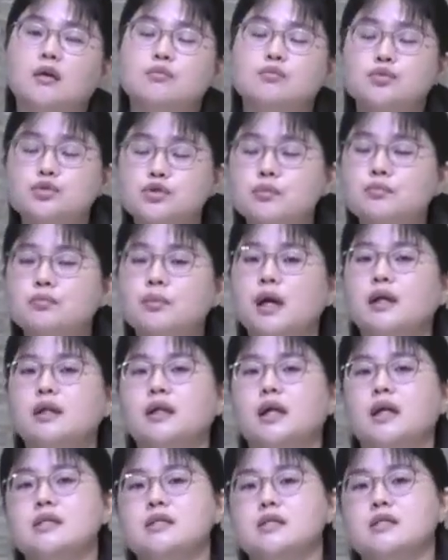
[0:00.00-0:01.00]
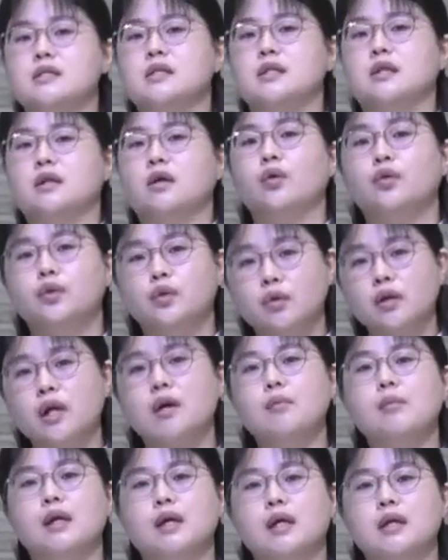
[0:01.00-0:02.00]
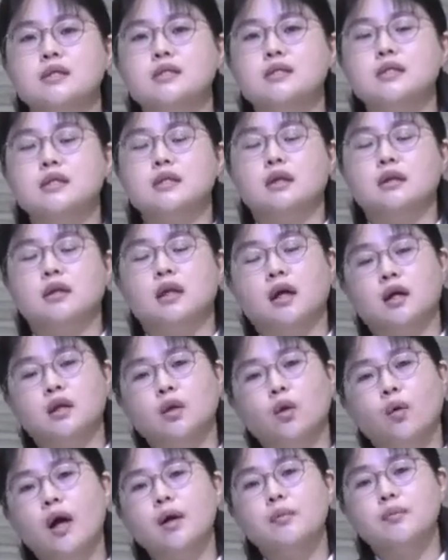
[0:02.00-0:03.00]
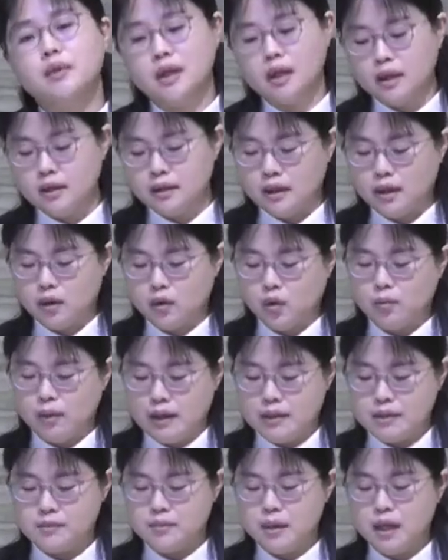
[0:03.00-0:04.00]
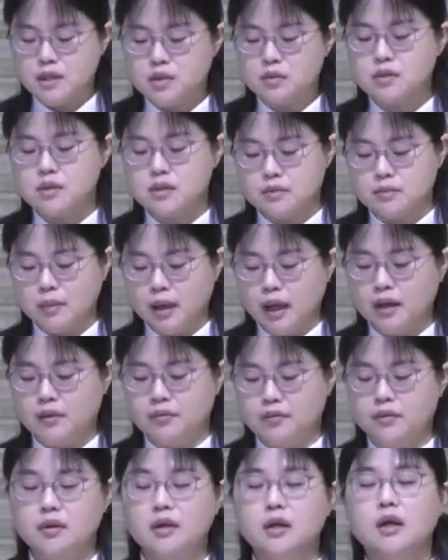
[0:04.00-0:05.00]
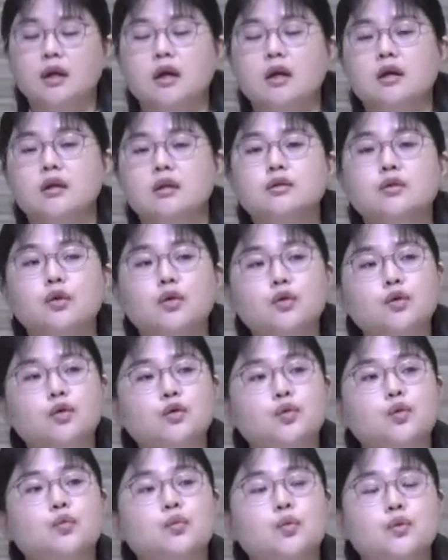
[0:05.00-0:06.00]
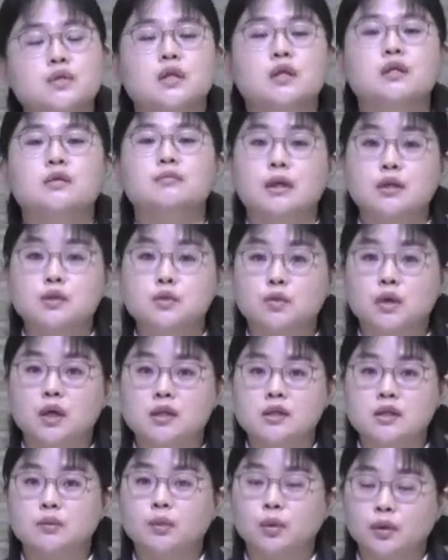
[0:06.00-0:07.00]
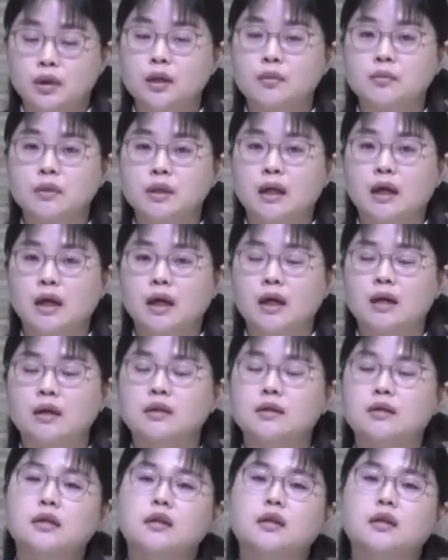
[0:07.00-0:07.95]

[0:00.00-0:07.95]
무슨 말을 할지 어떻게 말할지 내가 너와 함께 한다라고 말씀하셨지만 그걸로 또 모세는 만족하지 못합니다.